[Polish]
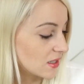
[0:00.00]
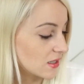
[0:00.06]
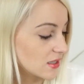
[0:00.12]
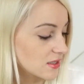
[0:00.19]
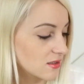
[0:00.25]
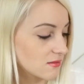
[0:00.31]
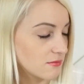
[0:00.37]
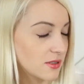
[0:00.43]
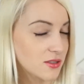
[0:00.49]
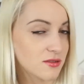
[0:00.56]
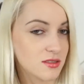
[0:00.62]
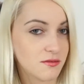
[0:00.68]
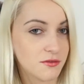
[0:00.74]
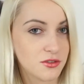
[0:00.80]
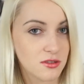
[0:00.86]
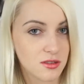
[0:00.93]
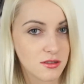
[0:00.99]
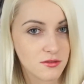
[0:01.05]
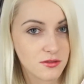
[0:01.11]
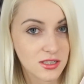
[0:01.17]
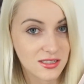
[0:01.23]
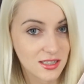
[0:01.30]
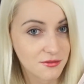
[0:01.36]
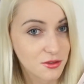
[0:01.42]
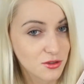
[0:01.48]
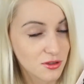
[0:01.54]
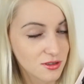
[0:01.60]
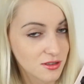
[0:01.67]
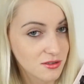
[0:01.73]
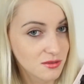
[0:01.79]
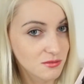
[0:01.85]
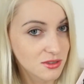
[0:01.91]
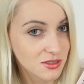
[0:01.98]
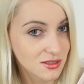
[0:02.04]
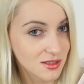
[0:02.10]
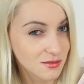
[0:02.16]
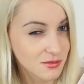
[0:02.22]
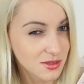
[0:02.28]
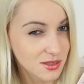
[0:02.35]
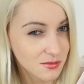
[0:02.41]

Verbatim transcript: Jestem bardzo zawiedziona, zawiedziona tymi cieniami,